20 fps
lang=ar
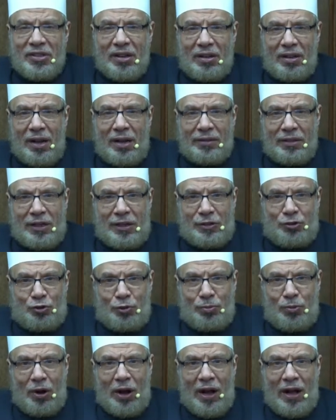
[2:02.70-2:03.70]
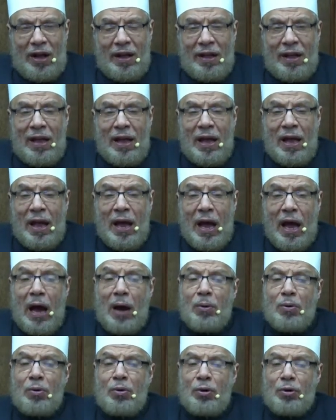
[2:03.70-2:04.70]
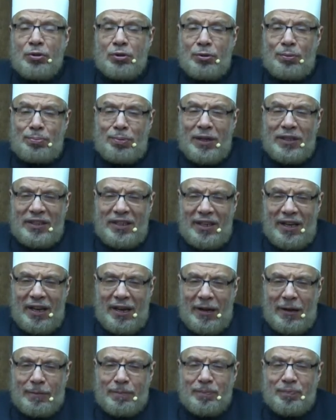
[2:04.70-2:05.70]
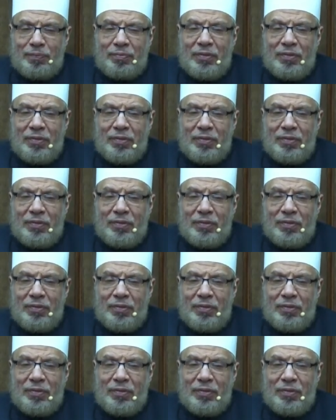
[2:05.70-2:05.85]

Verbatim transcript: صلاة الجمعة أو خطبتها